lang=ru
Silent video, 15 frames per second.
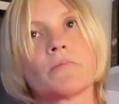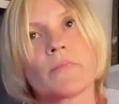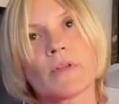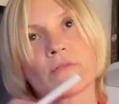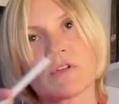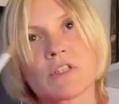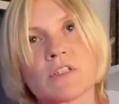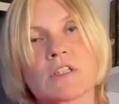
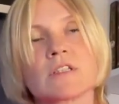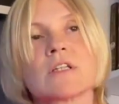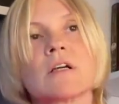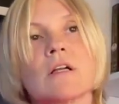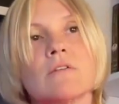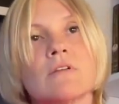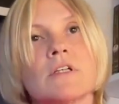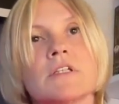вы
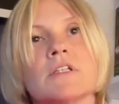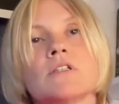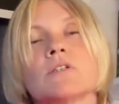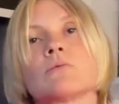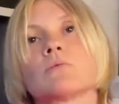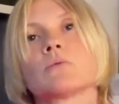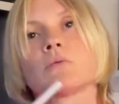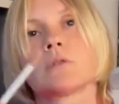
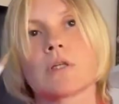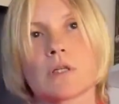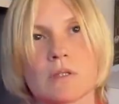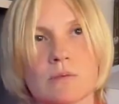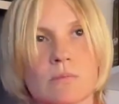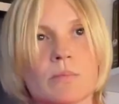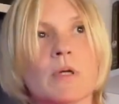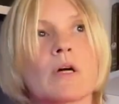зацикливаетесь, э, так
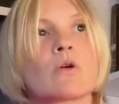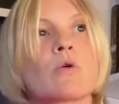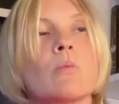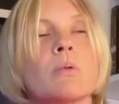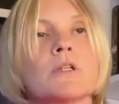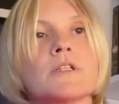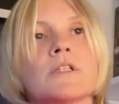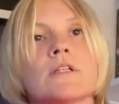
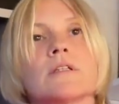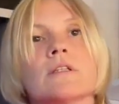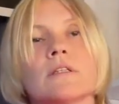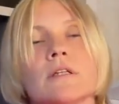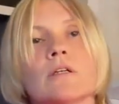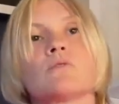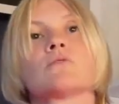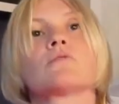биоробот делает,
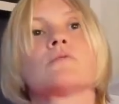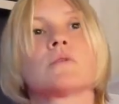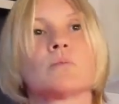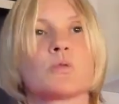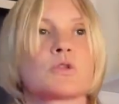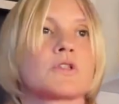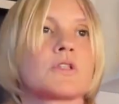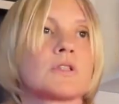да, то есть вы
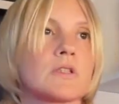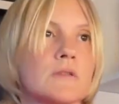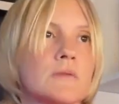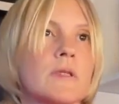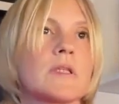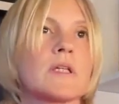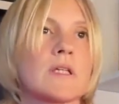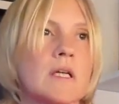можете
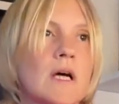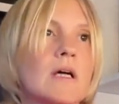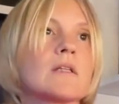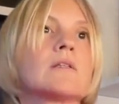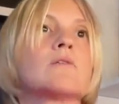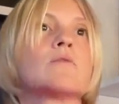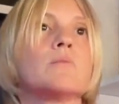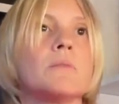называть, да я,
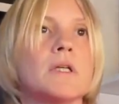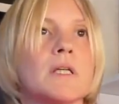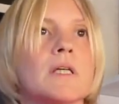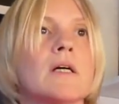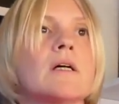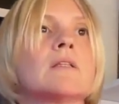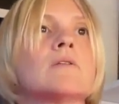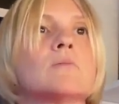да у меня,